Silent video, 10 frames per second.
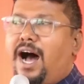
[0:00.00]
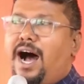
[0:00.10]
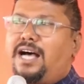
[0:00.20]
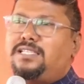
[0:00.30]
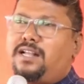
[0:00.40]
ఆ
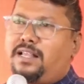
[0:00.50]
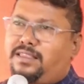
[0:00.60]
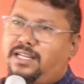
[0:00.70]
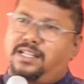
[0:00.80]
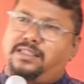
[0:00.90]

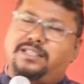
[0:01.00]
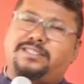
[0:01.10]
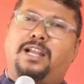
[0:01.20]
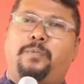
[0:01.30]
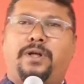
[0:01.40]
సంతటిని
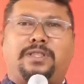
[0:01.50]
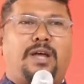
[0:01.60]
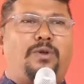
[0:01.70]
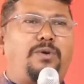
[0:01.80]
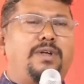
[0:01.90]

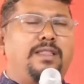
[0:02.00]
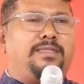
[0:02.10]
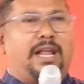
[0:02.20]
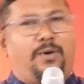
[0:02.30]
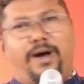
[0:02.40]
తీసుకెళ్ళిపోతారు
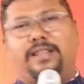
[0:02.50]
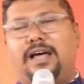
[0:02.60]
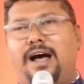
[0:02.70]
తర్వాత